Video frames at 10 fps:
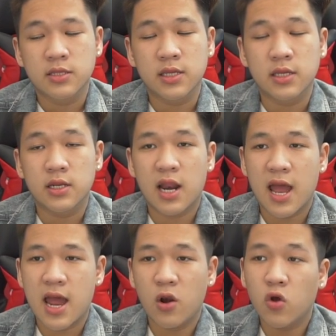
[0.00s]
thì
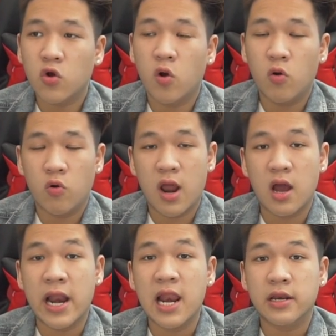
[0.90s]
là local là
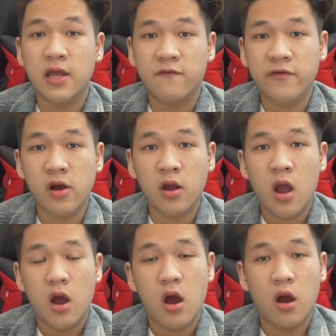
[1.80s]
ở đây là địa phương
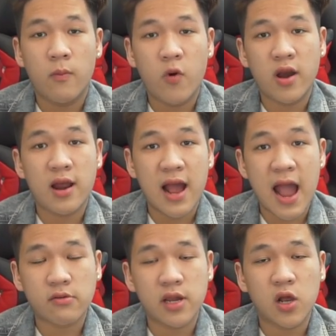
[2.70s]
uh, brand là
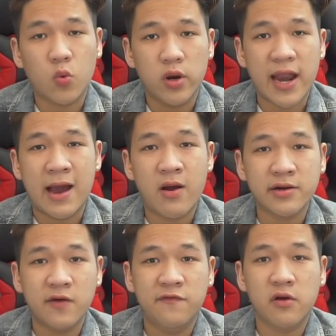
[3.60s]
hãng nghĩa là quần áo
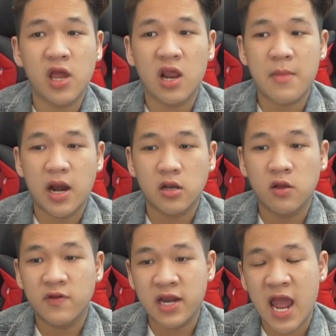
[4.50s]
hãng địa phương nghĩa là bạn là
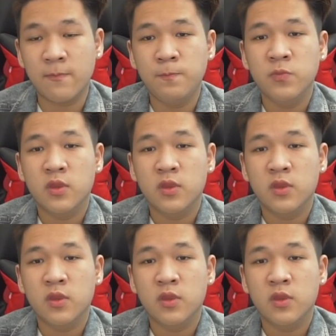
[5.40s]
người Việt Nam